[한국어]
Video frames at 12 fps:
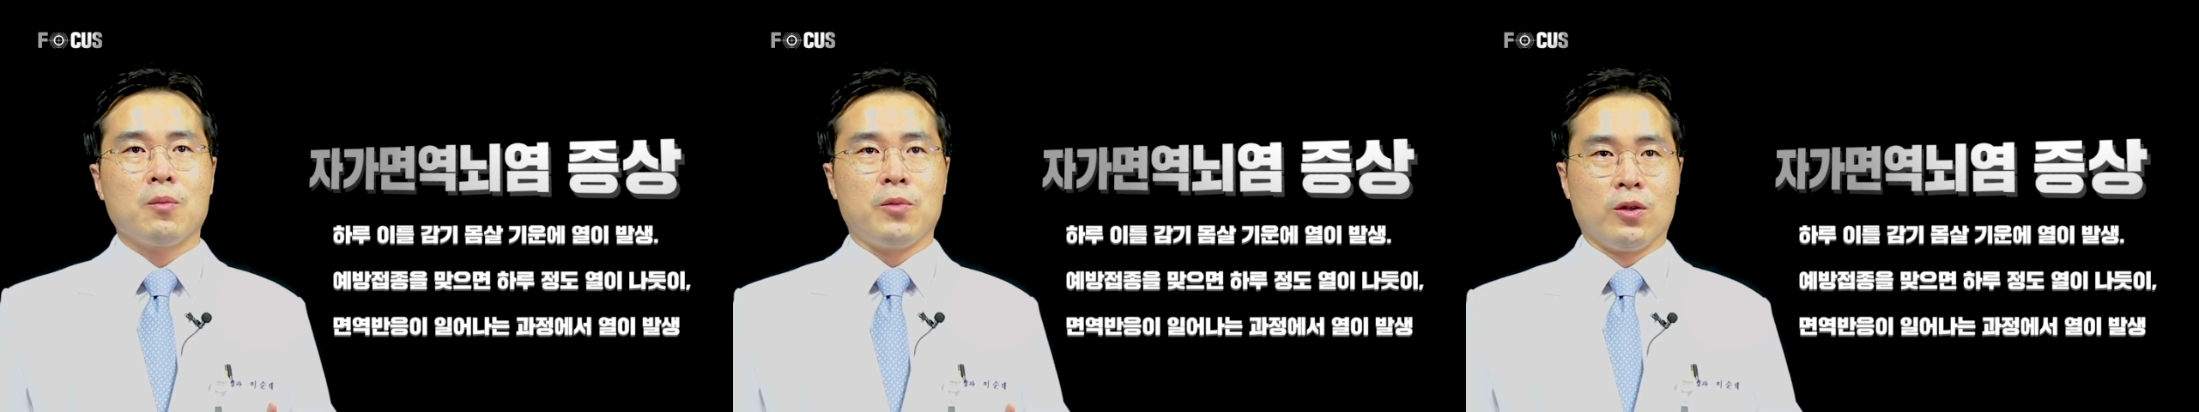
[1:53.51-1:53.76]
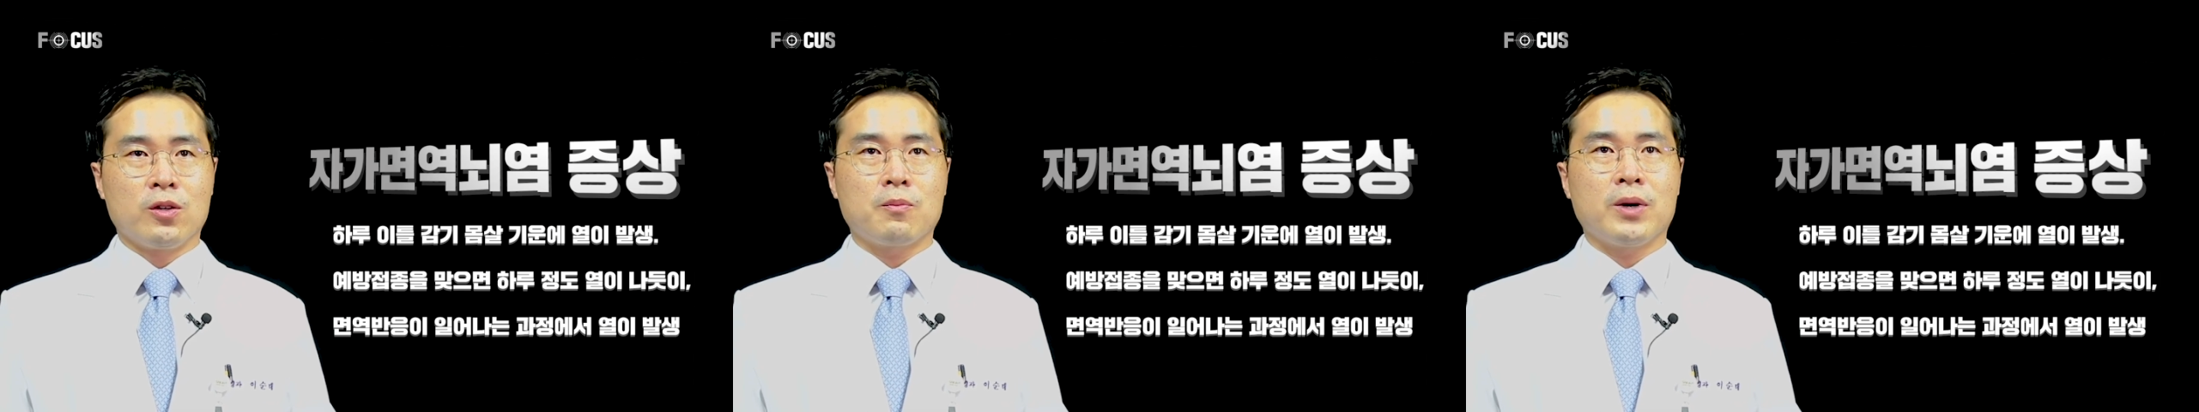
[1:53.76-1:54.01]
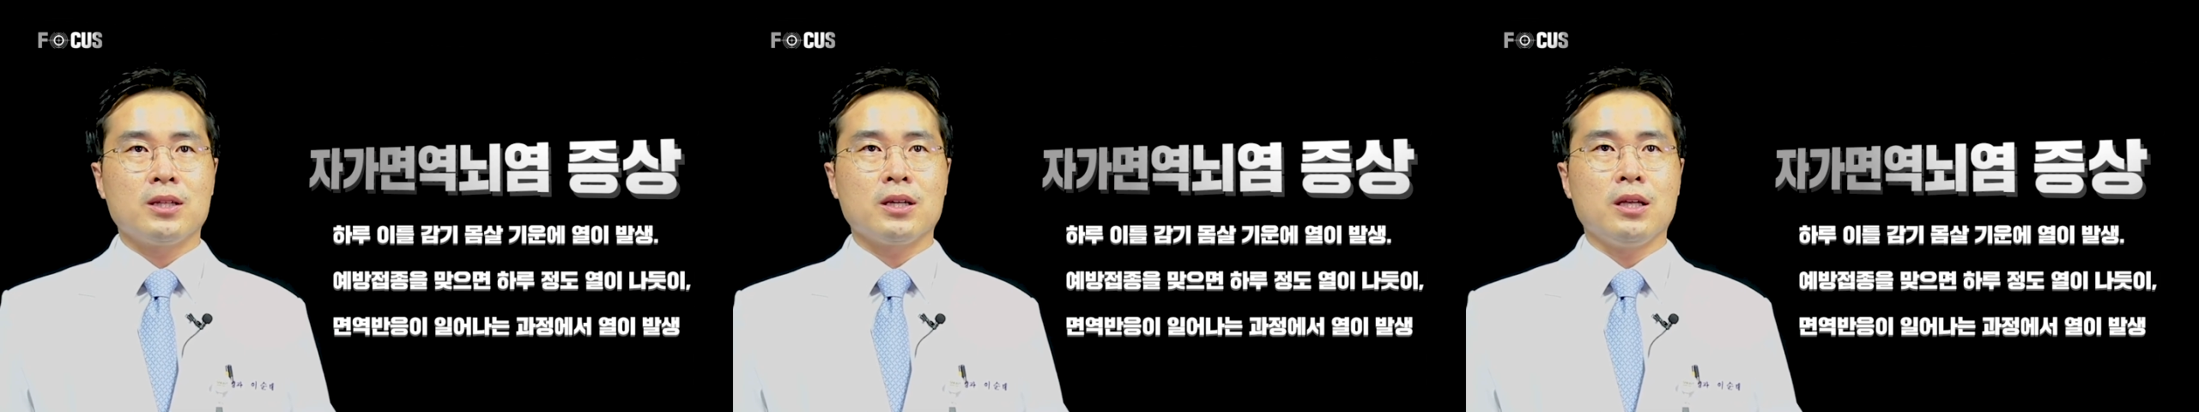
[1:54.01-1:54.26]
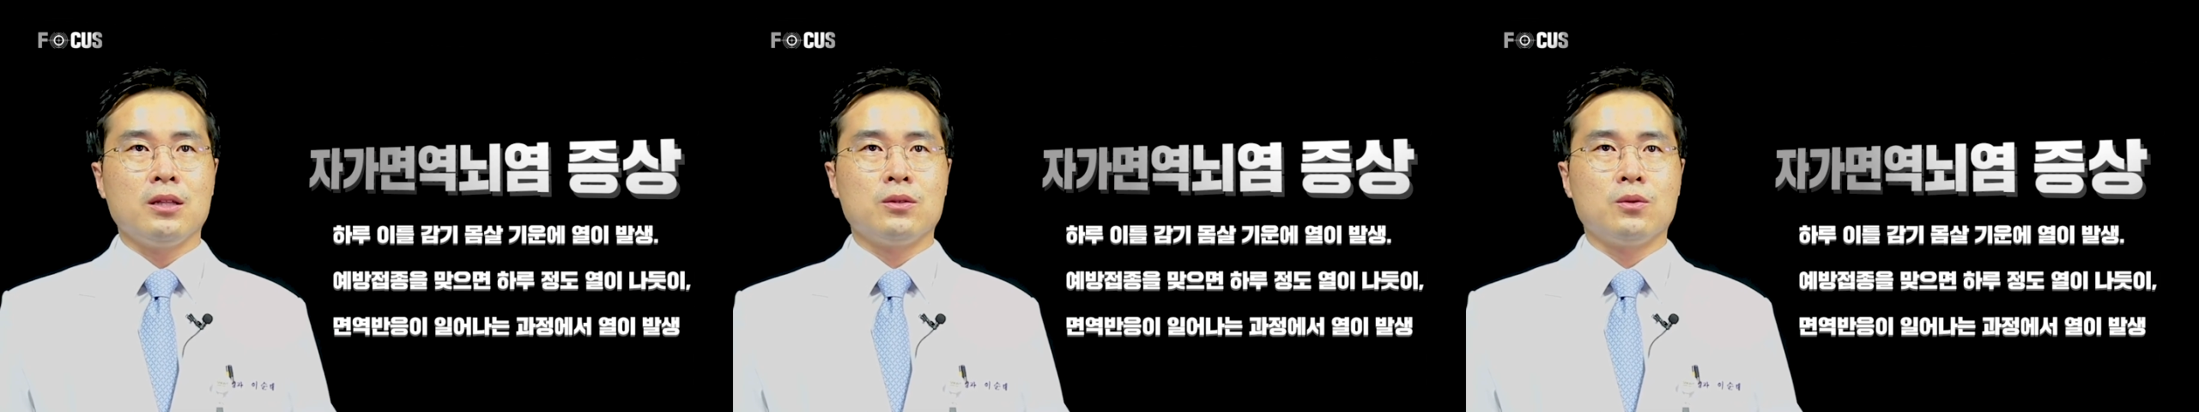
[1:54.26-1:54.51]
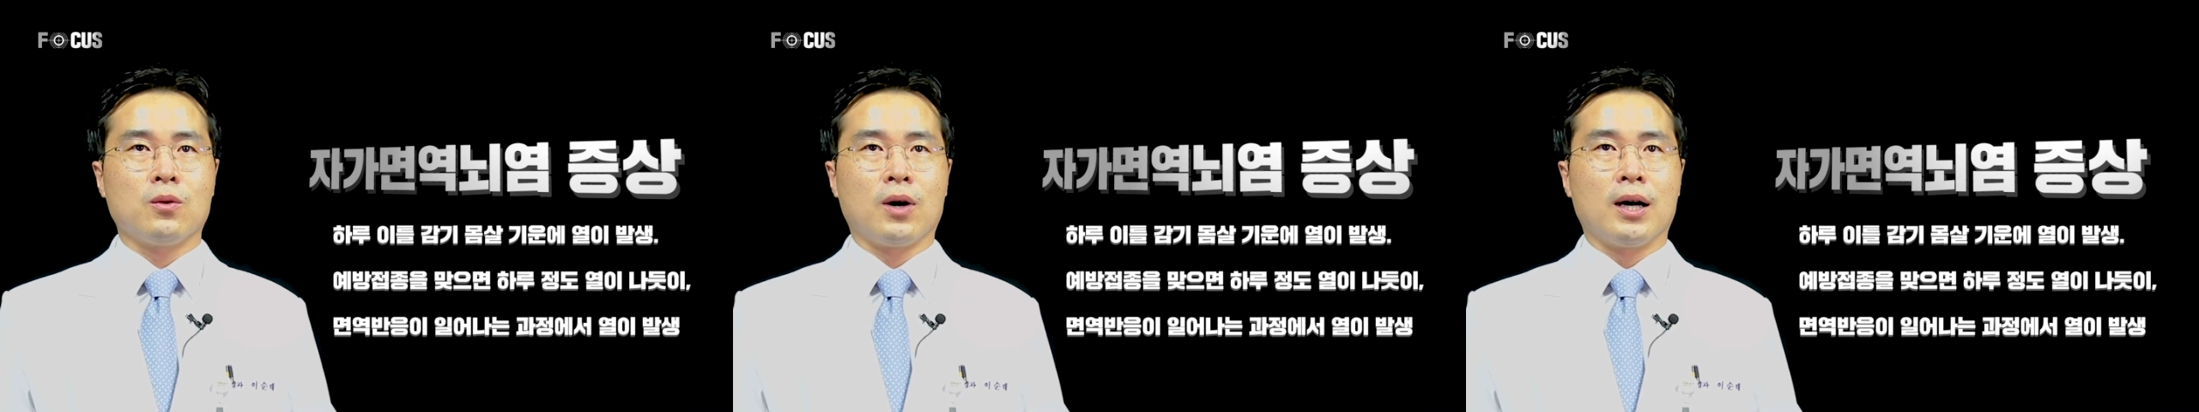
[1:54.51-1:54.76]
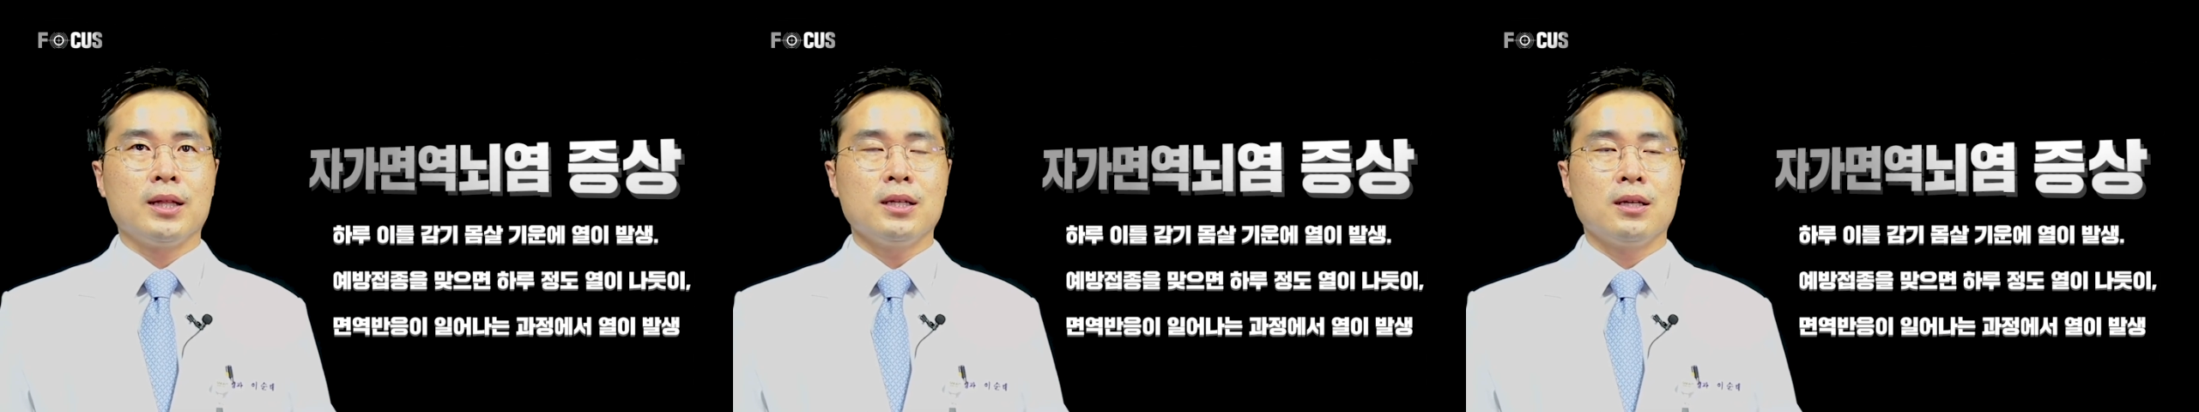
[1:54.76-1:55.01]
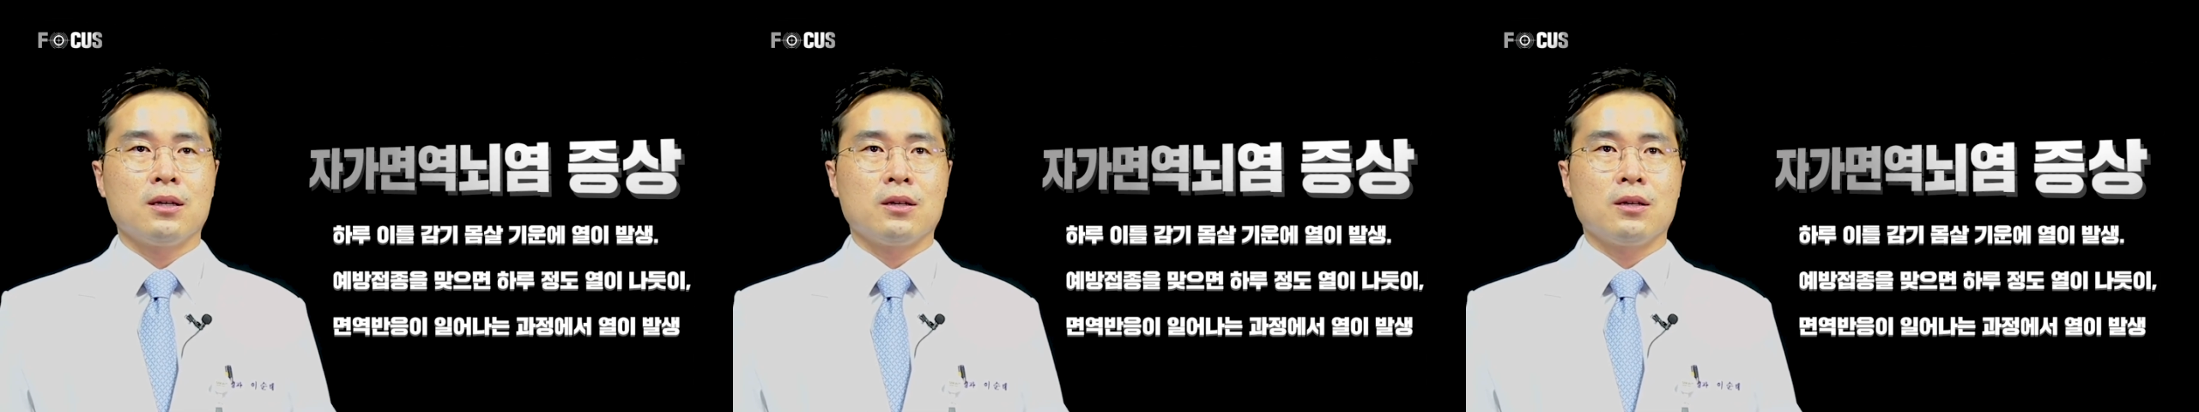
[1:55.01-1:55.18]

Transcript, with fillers: 면역 반응이 있는 동안